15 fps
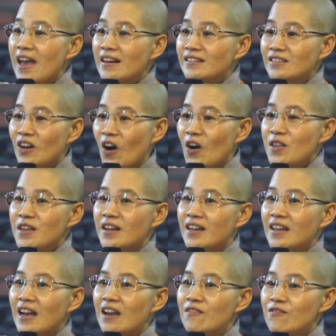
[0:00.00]
nên có
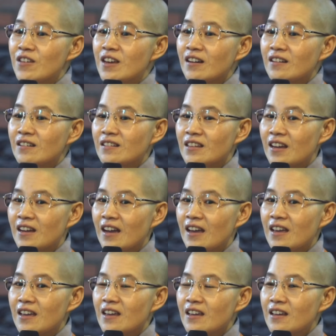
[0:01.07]
những cái viết những
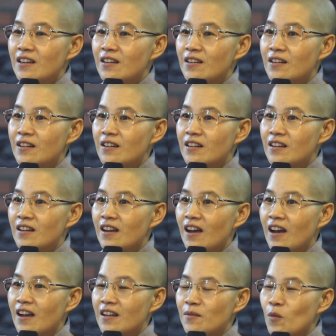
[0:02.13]
cái
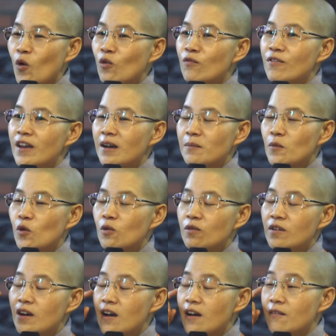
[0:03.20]
à, bút viết
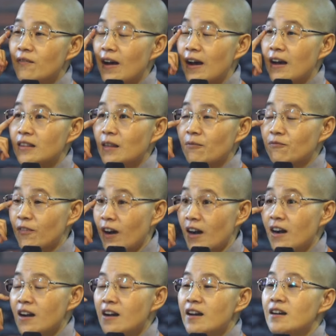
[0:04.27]
bút à, và tập
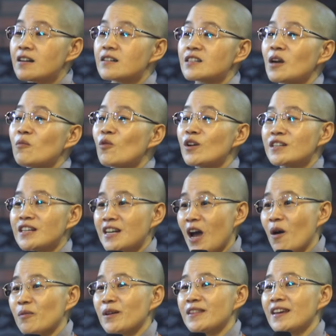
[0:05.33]
vở trong quá trình
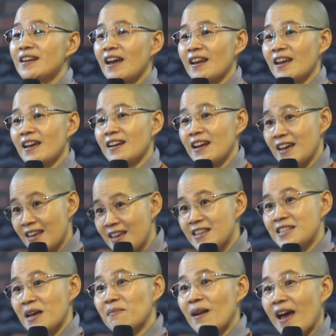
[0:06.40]
học như thế này để
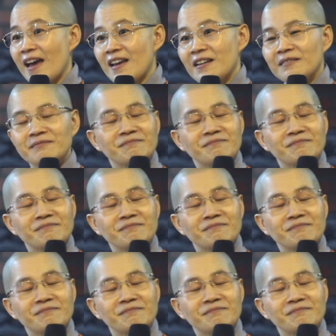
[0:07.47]
ghi chép lại